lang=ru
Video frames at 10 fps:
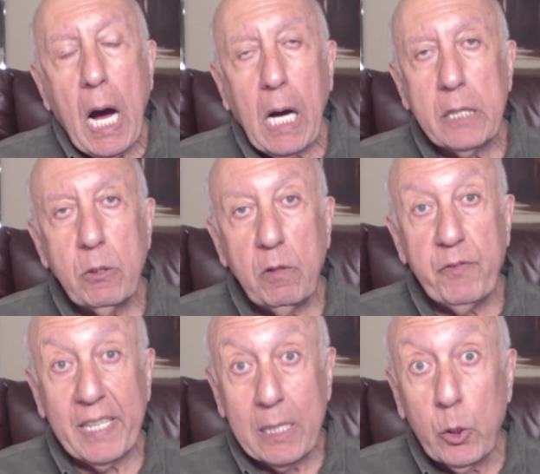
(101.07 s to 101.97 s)

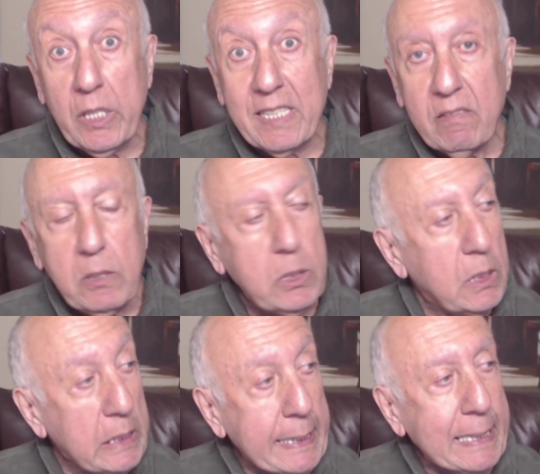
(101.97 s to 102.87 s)
Адольф Элоизович
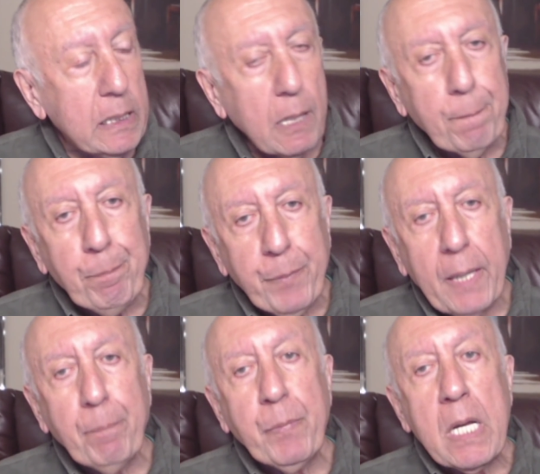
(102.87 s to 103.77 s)
Гитлер.
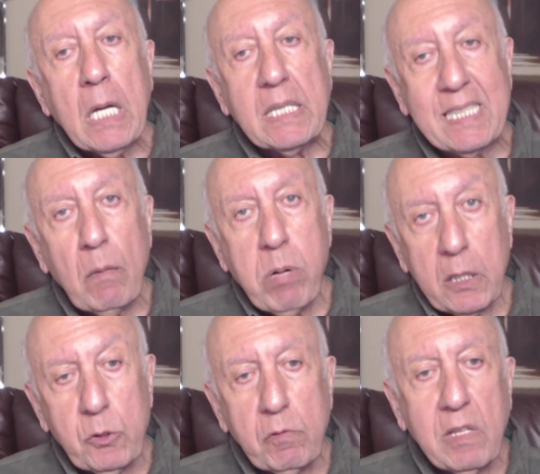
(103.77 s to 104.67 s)
Да?
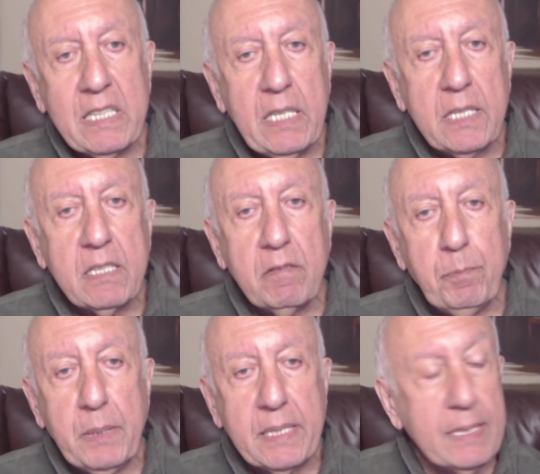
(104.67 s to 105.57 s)
Забрать у владельцев
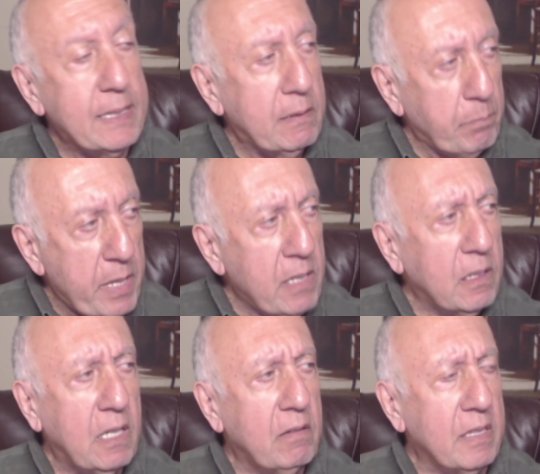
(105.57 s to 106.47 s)
бизнеса,
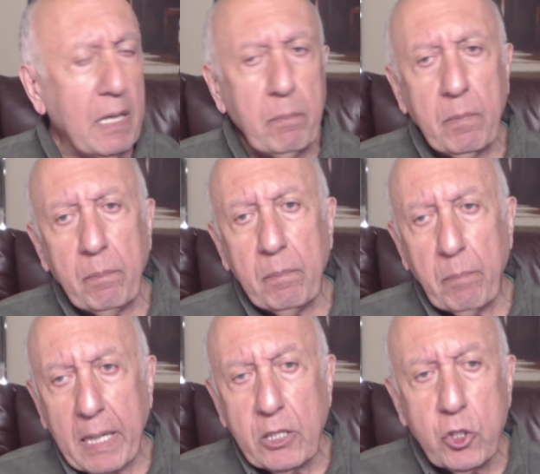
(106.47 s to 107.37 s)
мелкого, там,
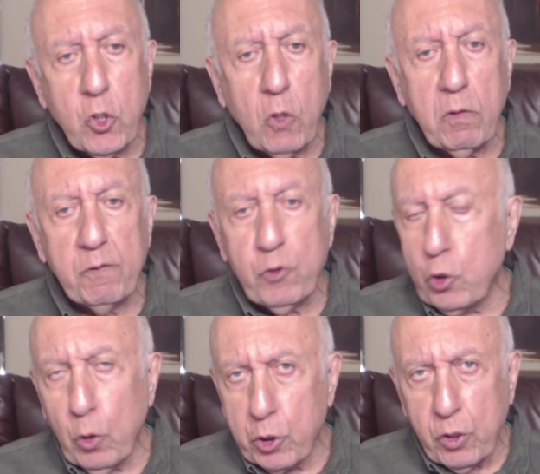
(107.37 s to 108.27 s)
большого,
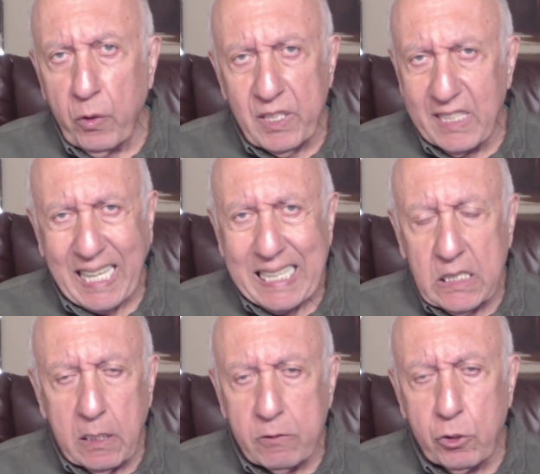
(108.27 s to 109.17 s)
все, что они
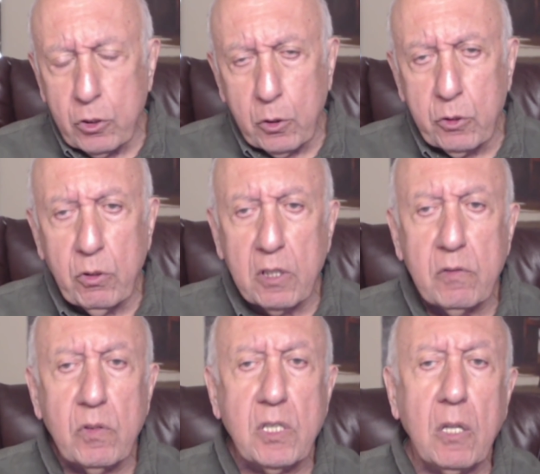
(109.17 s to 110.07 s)
захотят, все, что
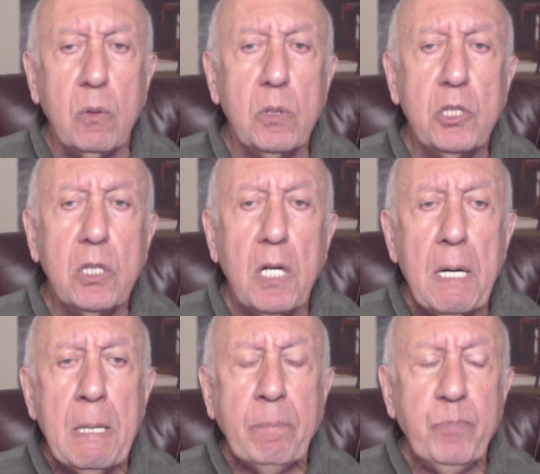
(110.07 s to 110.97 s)
государство захочет,
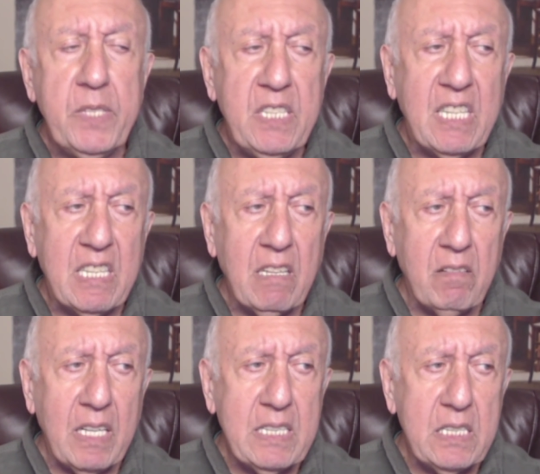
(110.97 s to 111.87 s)

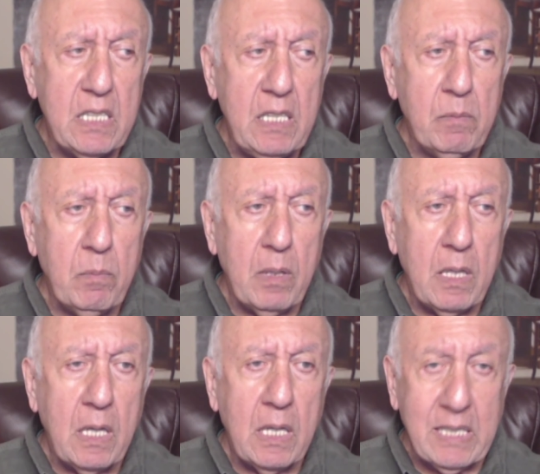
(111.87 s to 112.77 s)
диктовать им
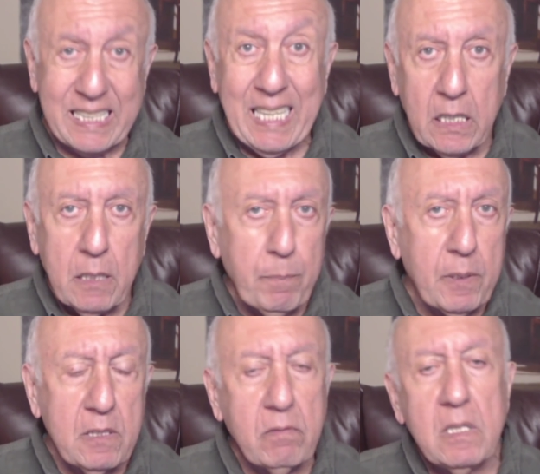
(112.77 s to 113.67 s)
а, цены
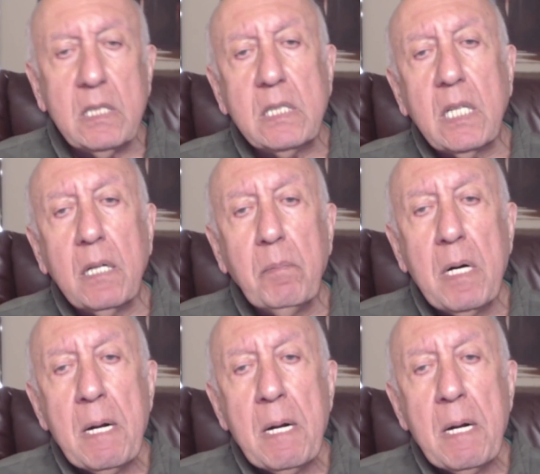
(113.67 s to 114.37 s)
производителям,